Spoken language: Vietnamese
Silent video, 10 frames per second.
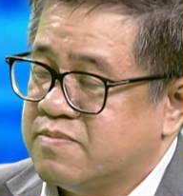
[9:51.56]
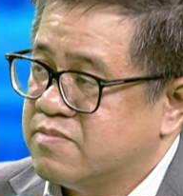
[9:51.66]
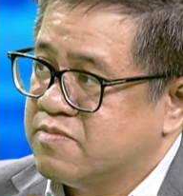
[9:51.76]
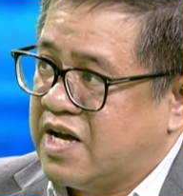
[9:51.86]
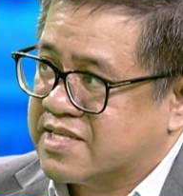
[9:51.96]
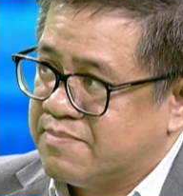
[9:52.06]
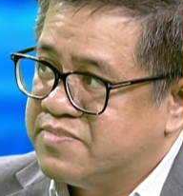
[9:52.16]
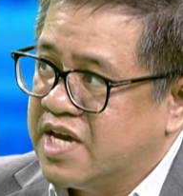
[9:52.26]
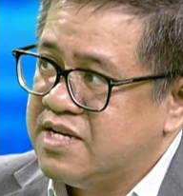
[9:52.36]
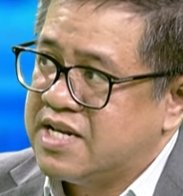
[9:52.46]
và thậm
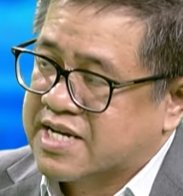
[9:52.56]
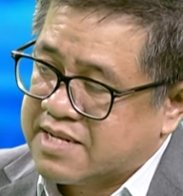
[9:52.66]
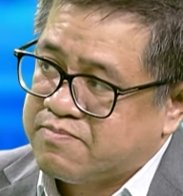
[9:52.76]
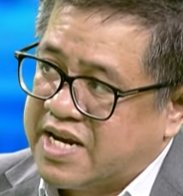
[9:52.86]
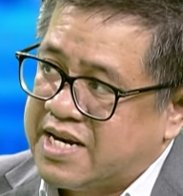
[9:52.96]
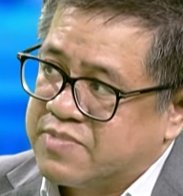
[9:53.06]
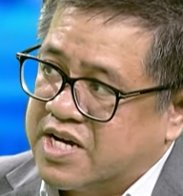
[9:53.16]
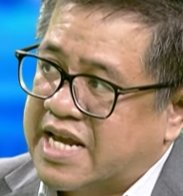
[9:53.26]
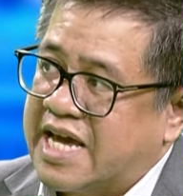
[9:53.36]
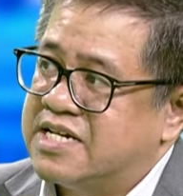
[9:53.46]
chí là cách mấy năm gần
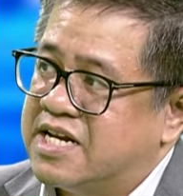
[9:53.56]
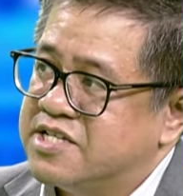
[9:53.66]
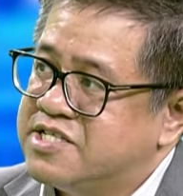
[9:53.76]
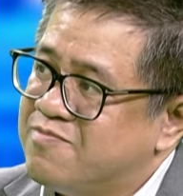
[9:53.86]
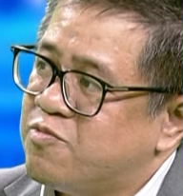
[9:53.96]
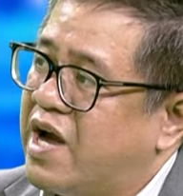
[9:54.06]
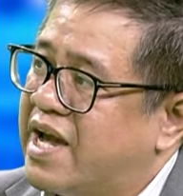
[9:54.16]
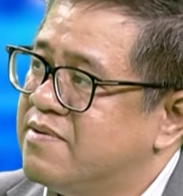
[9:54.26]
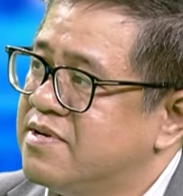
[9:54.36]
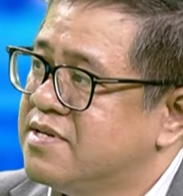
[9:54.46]
đây là nó chiếm khoảng
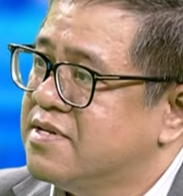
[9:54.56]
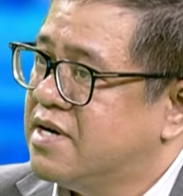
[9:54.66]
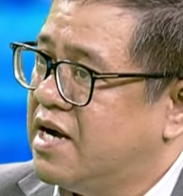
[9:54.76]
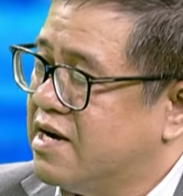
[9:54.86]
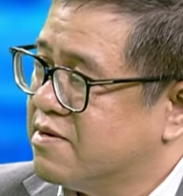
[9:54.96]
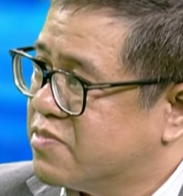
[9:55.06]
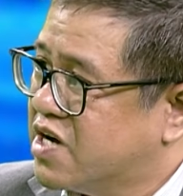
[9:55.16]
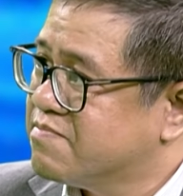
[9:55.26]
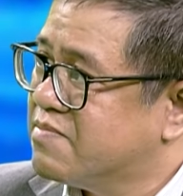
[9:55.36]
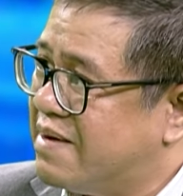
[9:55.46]
à,
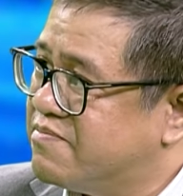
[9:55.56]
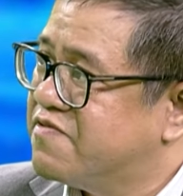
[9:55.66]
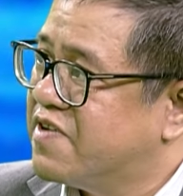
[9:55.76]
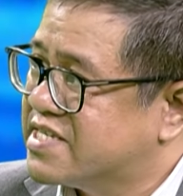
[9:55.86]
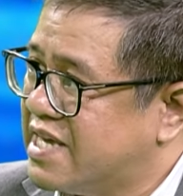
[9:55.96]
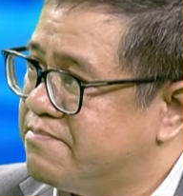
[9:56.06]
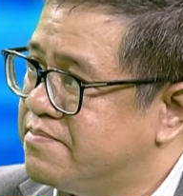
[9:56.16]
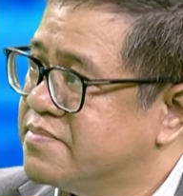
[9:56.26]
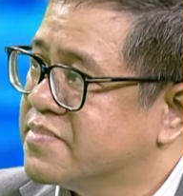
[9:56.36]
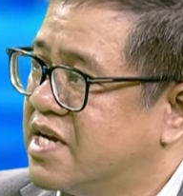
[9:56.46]
gần 30%
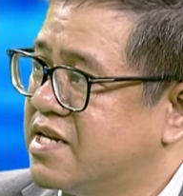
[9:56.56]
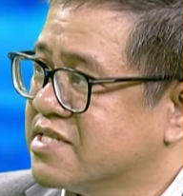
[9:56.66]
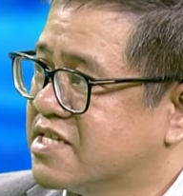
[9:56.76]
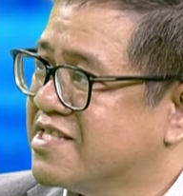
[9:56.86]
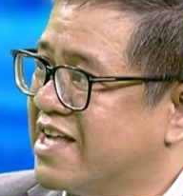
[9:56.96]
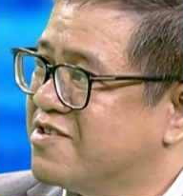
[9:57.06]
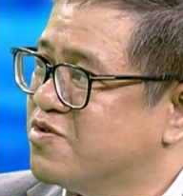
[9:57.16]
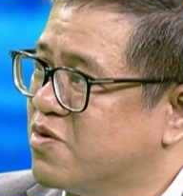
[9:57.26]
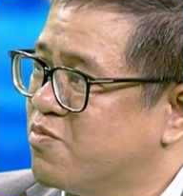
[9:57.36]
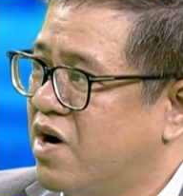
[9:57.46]
cái nền kinh tế của
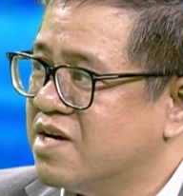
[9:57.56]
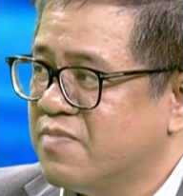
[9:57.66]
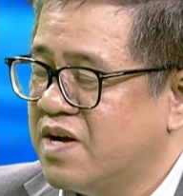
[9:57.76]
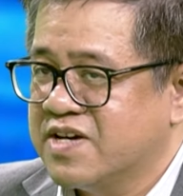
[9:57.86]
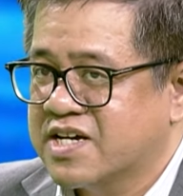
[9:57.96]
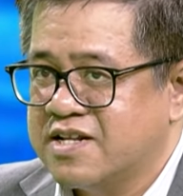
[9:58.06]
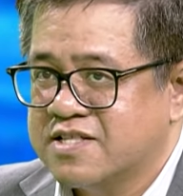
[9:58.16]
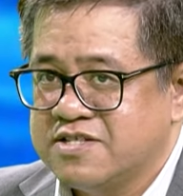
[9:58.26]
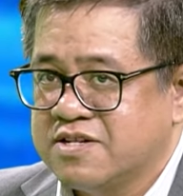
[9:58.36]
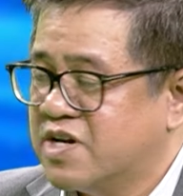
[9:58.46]
Trung Quốc bởi vì cái thị
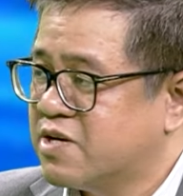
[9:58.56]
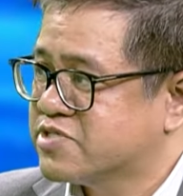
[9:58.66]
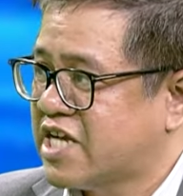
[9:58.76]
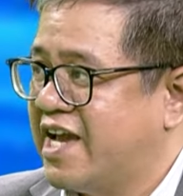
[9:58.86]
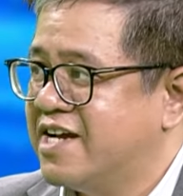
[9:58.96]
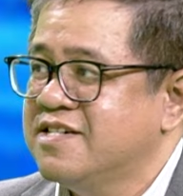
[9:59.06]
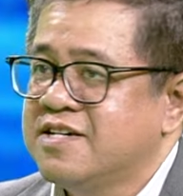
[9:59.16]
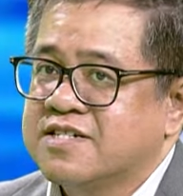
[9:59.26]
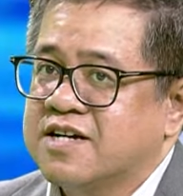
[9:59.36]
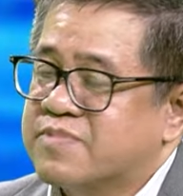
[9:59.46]
trường bất động sản
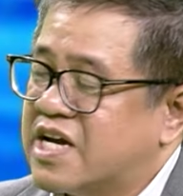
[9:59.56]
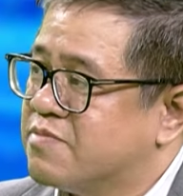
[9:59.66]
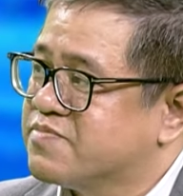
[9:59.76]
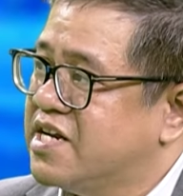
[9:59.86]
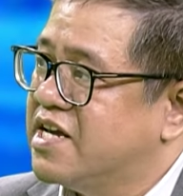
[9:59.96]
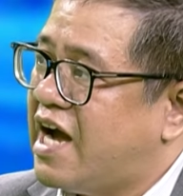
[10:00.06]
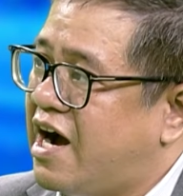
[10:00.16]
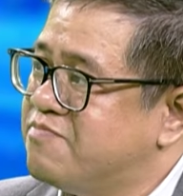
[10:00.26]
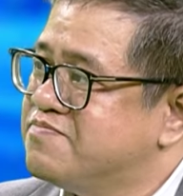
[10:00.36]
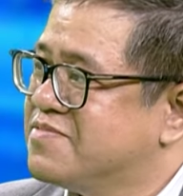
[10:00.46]
gồm các công ty địa
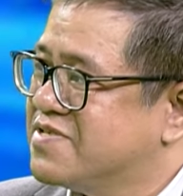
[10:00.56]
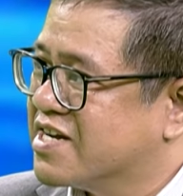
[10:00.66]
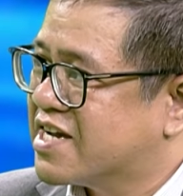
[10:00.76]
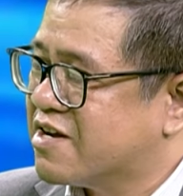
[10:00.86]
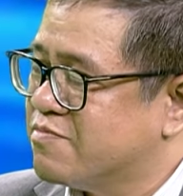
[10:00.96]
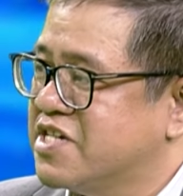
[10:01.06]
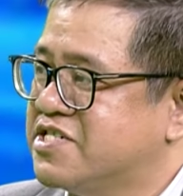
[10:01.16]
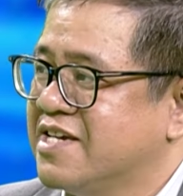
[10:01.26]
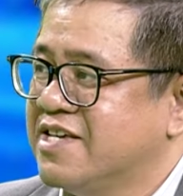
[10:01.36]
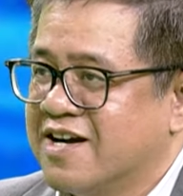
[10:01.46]
ốc rồi các công ty
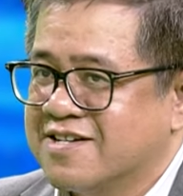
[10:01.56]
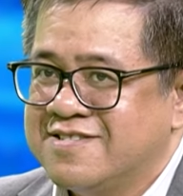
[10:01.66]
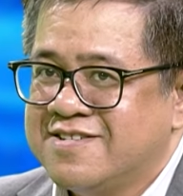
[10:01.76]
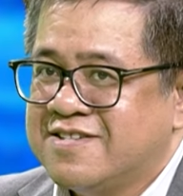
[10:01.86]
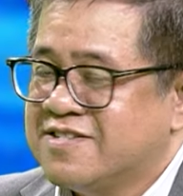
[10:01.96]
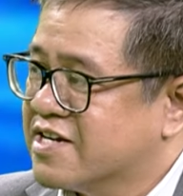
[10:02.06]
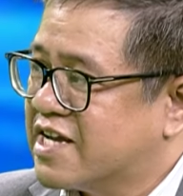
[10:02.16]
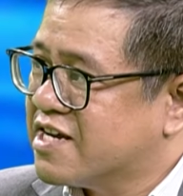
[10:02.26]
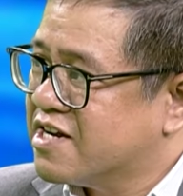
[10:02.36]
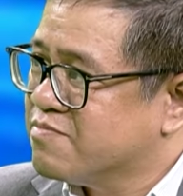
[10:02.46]
xây dựng rồi
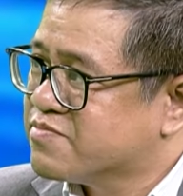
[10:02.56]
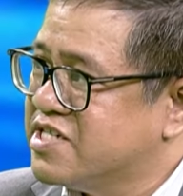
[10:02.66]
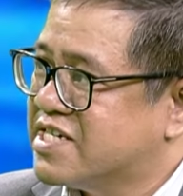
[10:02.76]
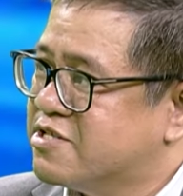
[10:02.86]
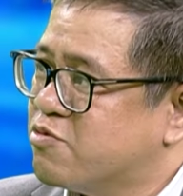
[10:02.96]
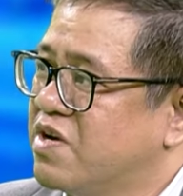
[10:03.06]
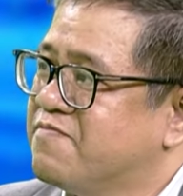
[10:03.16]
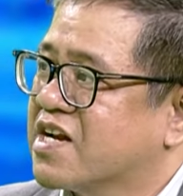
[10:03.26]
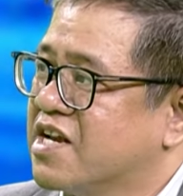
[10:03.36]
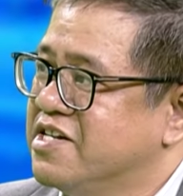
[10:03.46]
các cái công ty sản xuất nguyên
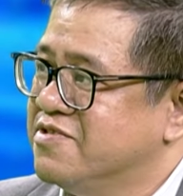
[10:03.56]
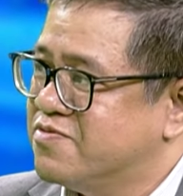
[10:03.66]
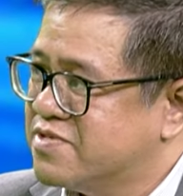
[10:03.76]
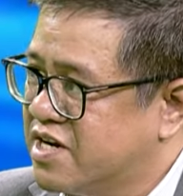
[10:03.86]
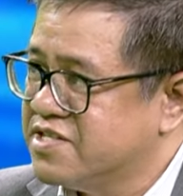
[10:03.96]
vật liệu rồi